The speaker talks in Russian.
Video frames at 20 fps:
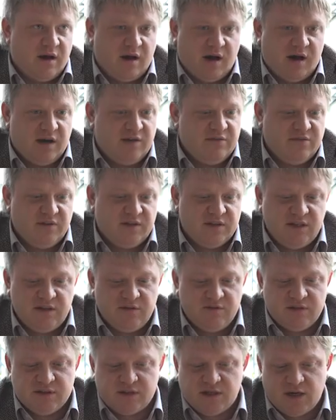А
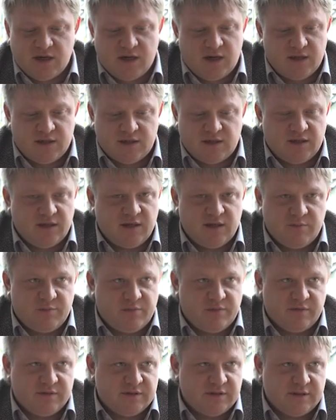эффективность какая-то, она не
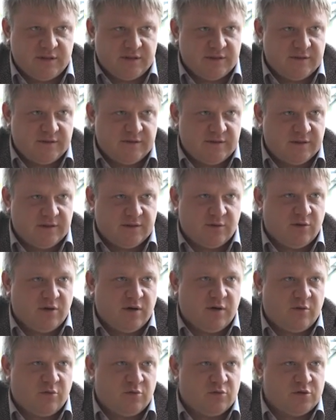повысилась. Это
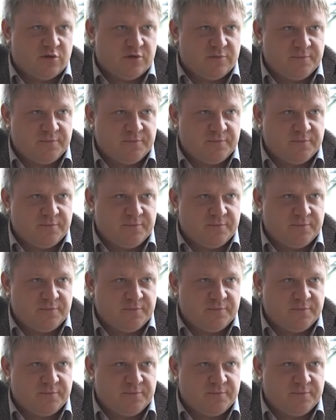только хуже.